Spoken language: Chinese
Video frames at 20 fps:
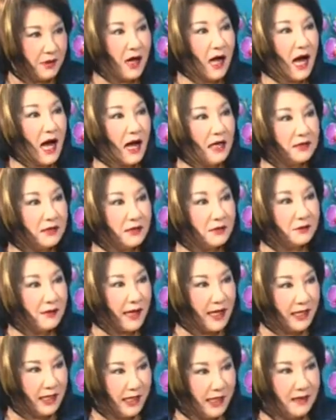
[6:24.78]

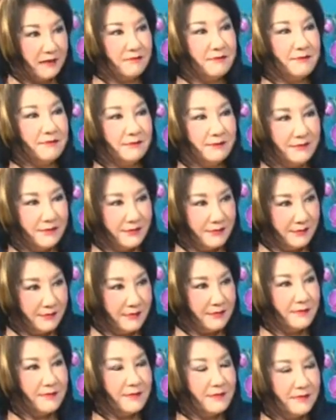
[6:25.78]
underwriting 的这个这
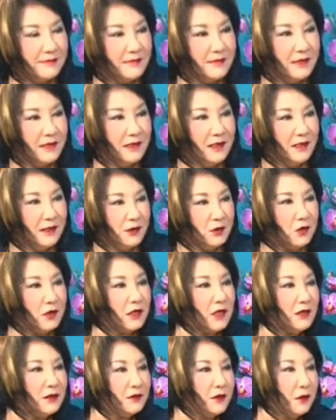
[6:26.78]
个一个一些呃，就
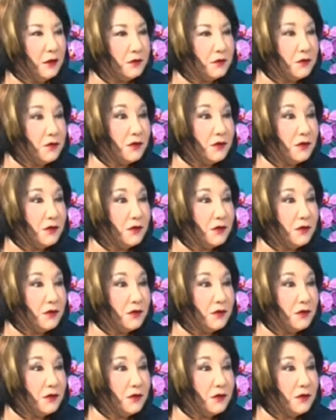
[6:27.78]
更有